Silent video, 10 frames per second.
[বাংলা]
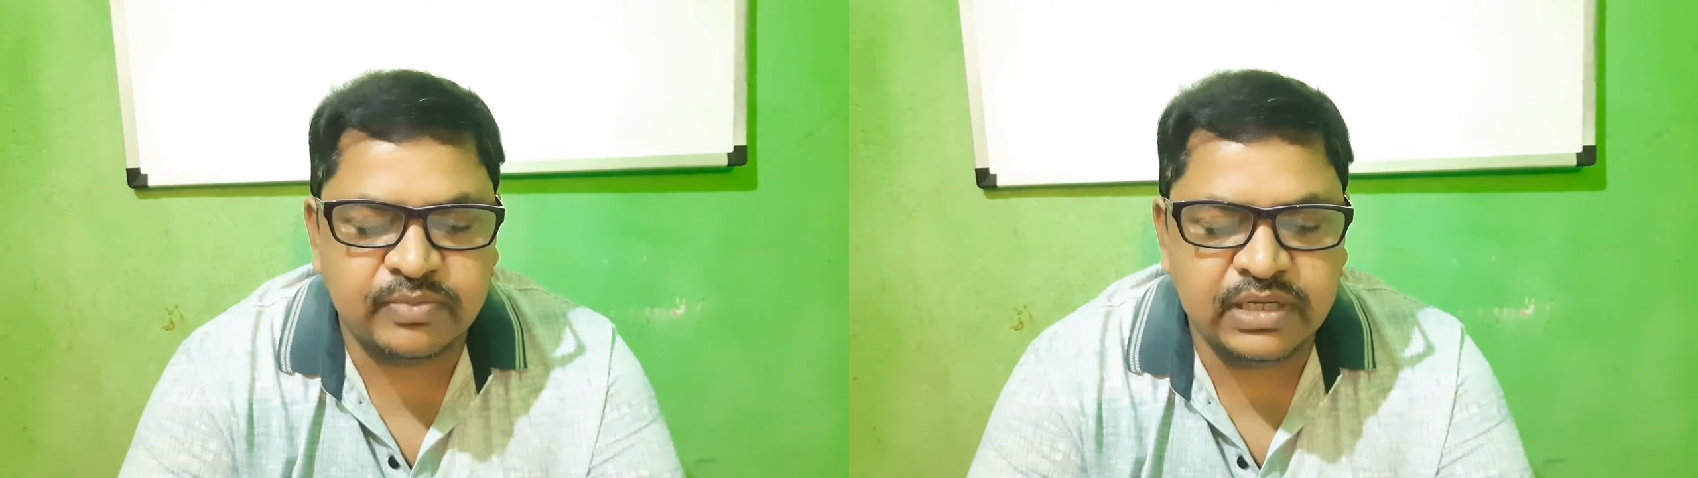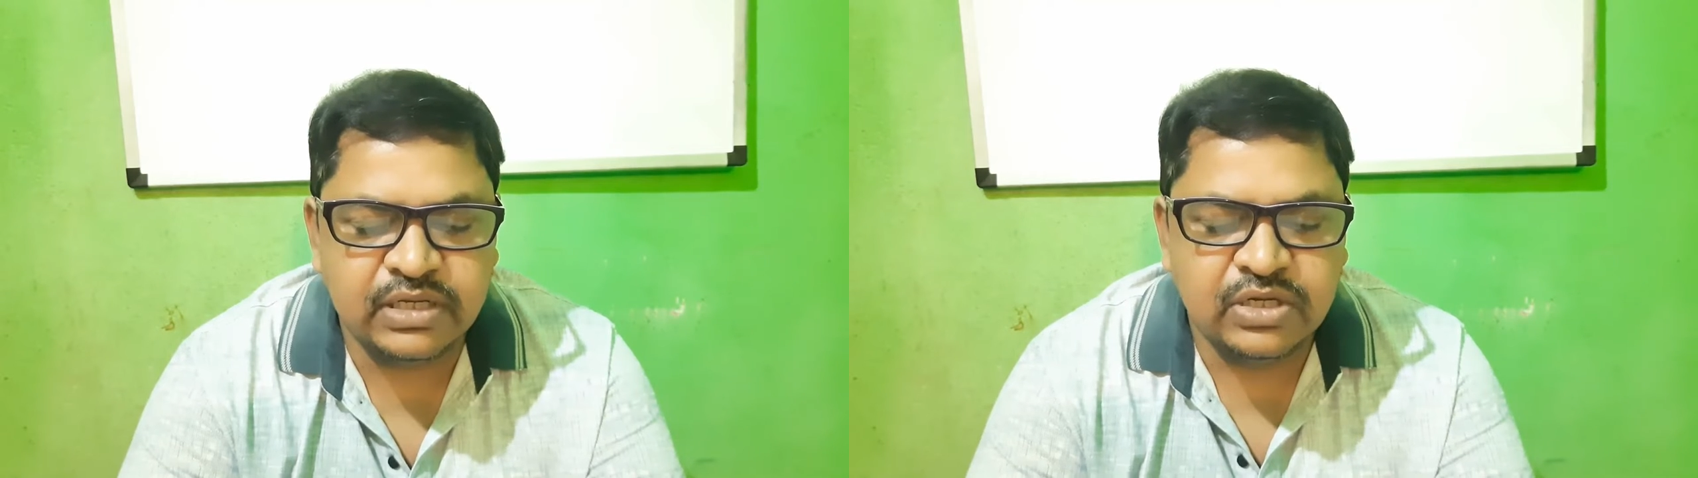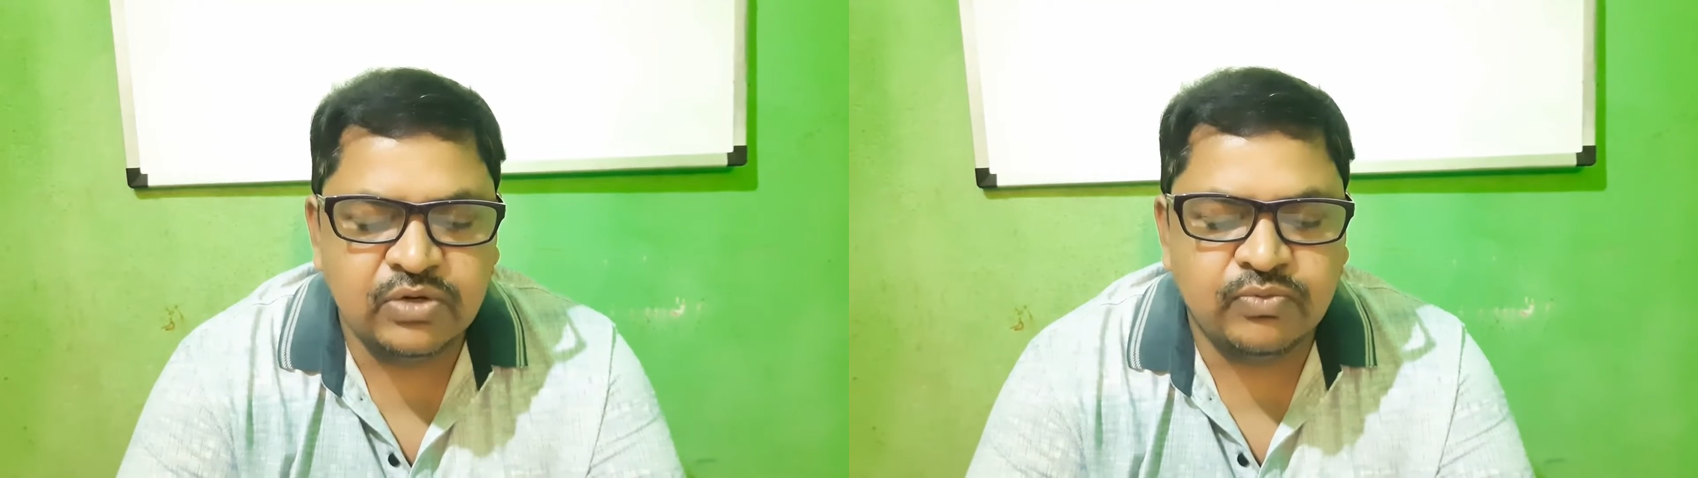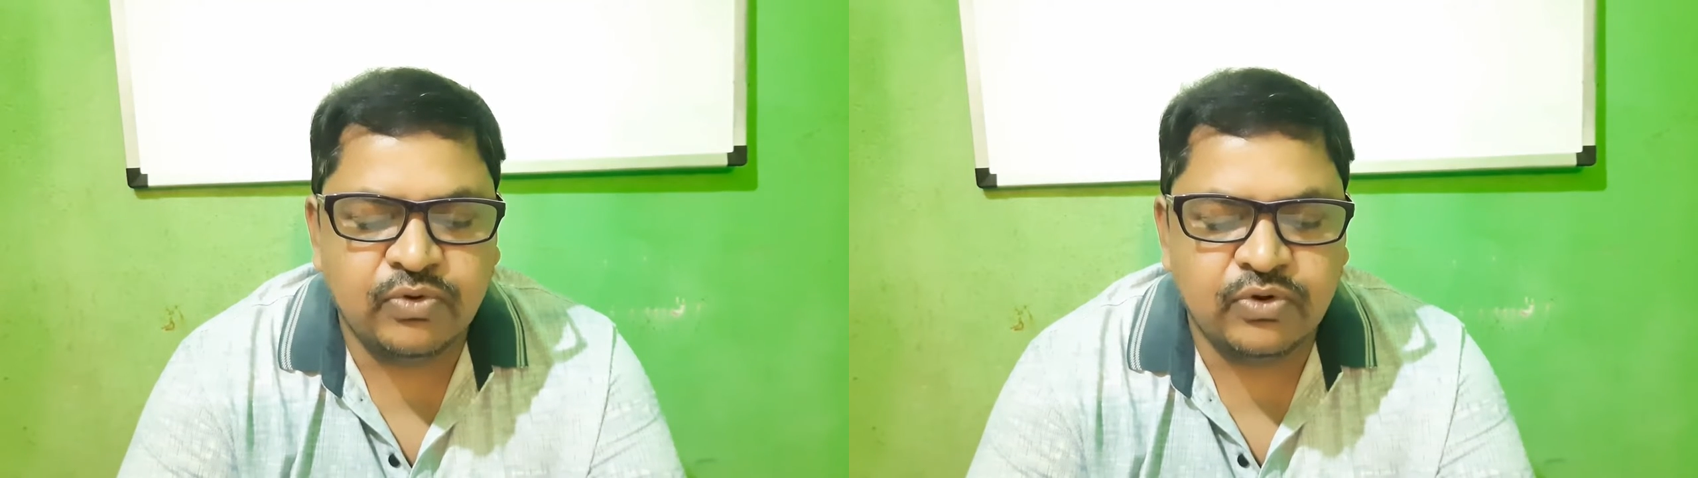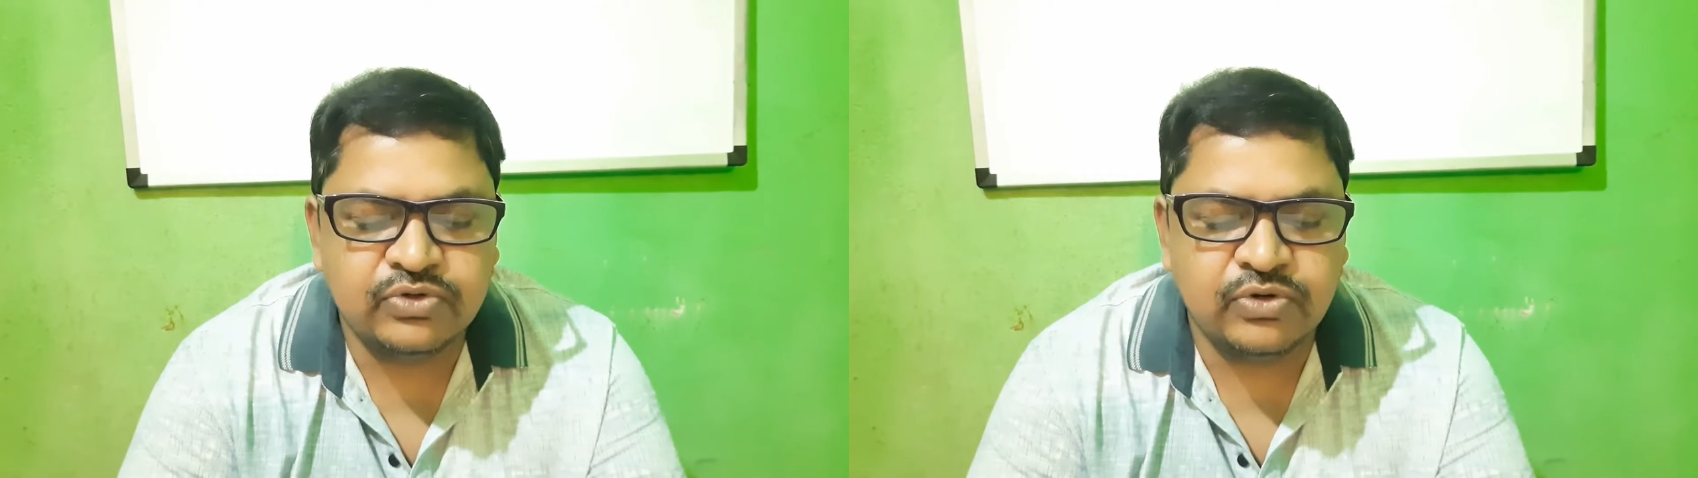হবে
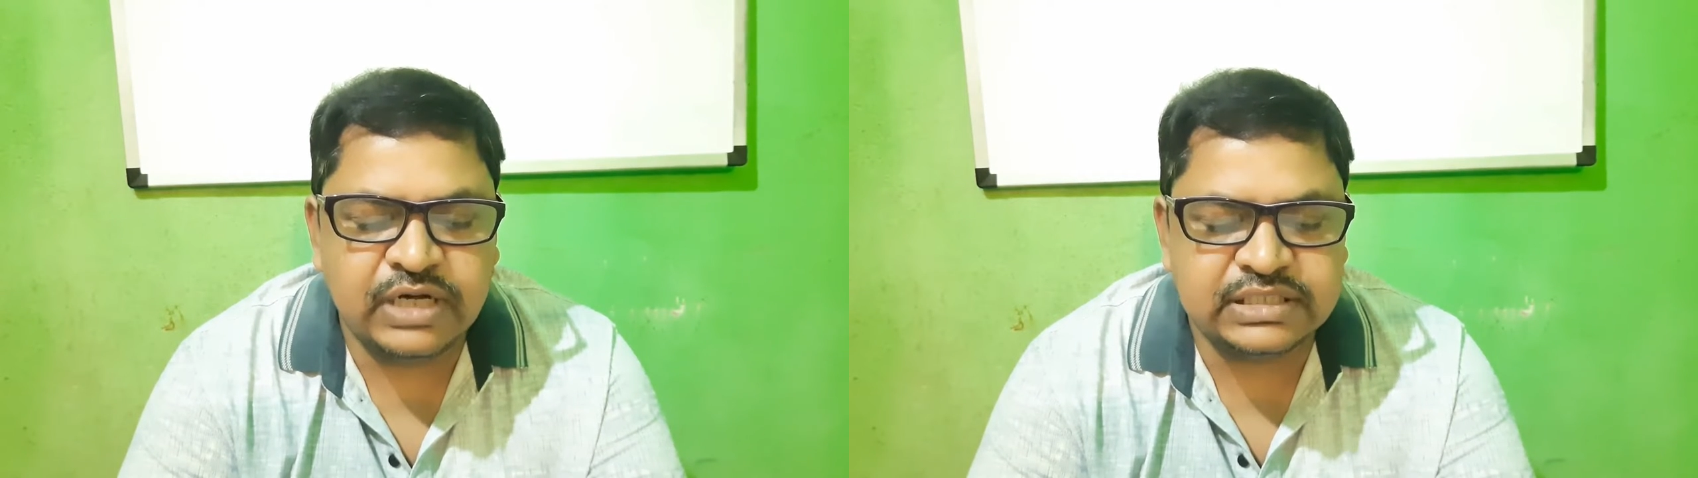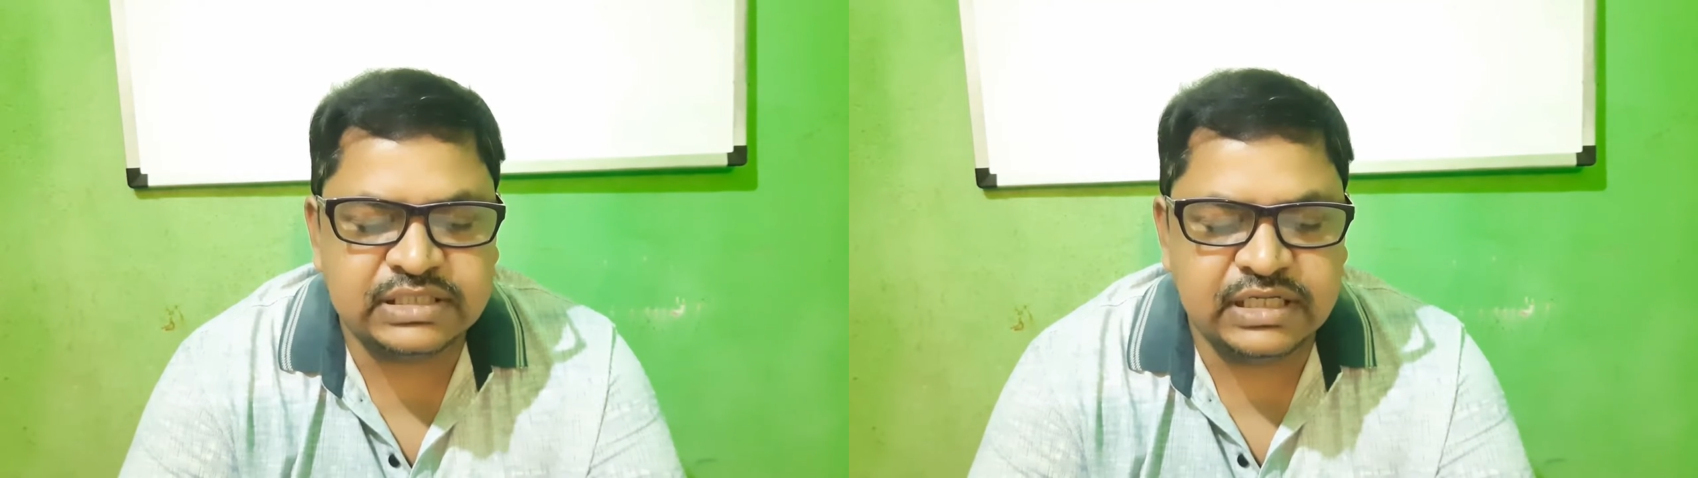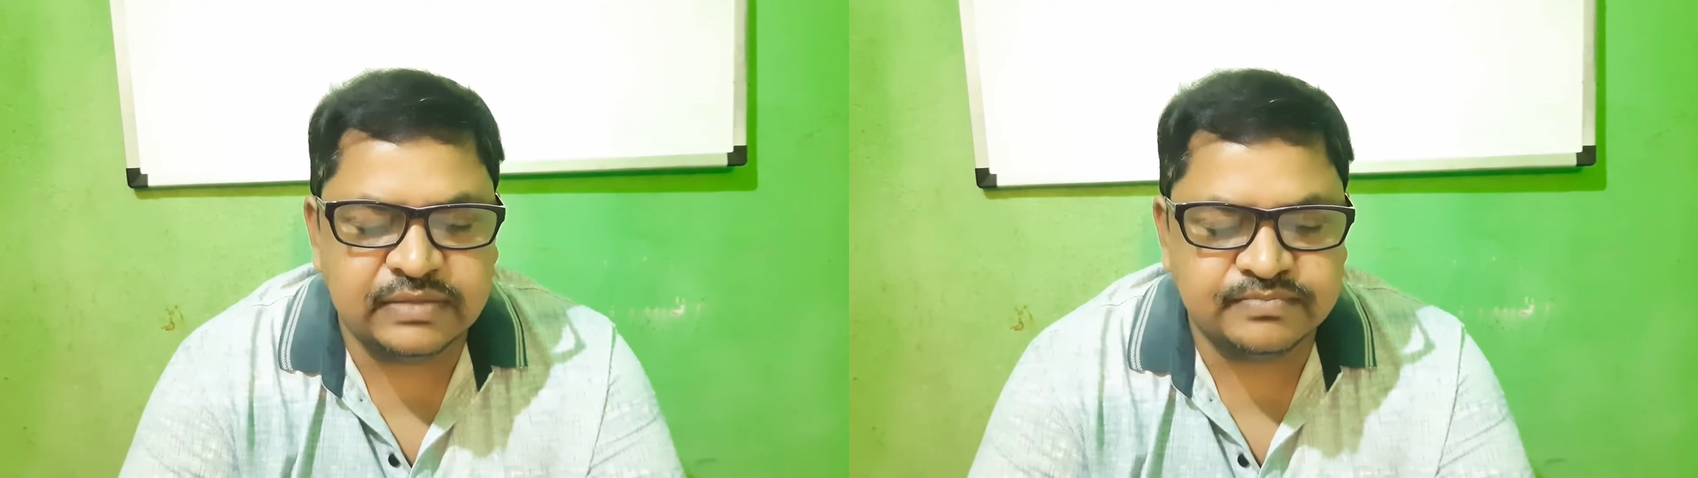ফোটোনাস্টি